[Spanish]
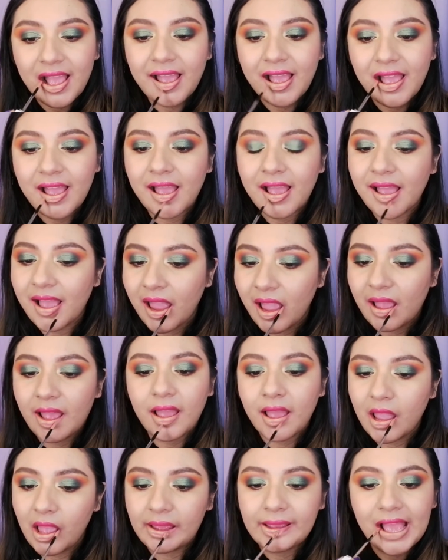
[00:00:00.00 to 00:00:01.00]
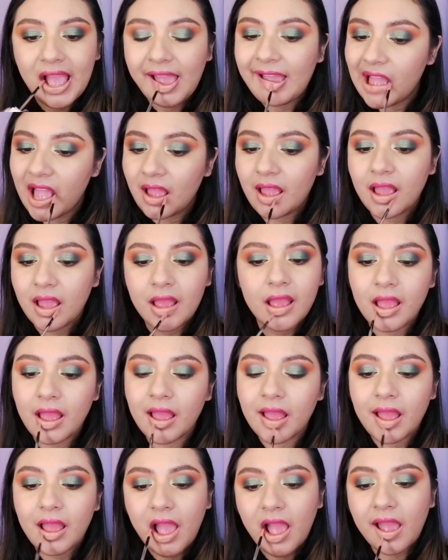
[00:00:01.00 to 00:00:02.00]
gustó nada y por eso
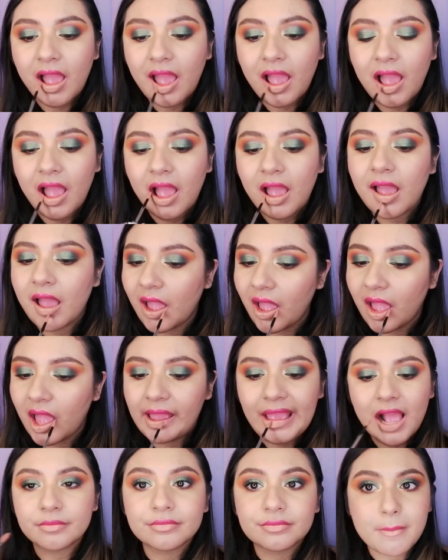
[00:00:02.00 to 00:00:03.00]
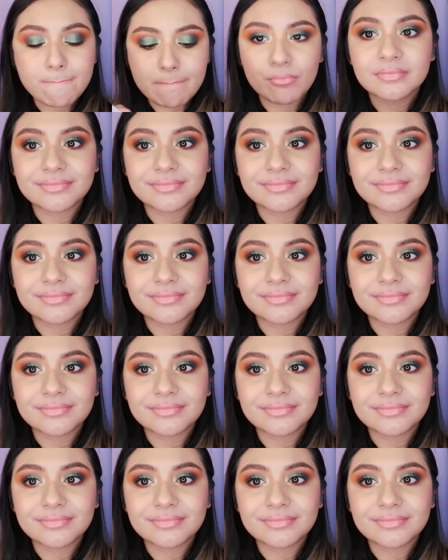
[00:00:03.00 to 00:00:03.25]
preferí ponerle encima el